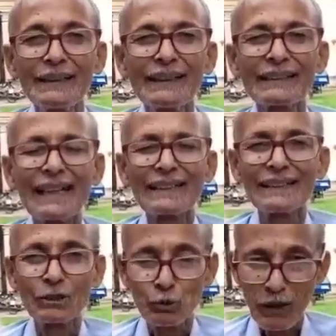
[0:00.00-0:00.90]

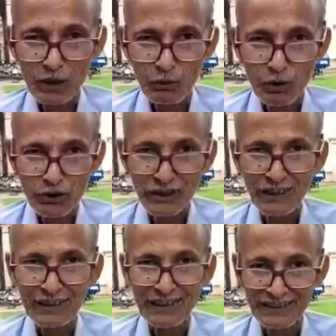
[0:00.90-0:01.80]
নেতাজি সুভাষ বোস
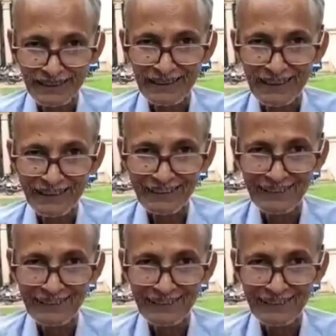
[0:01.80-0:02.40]
এখানে এসেছিলেন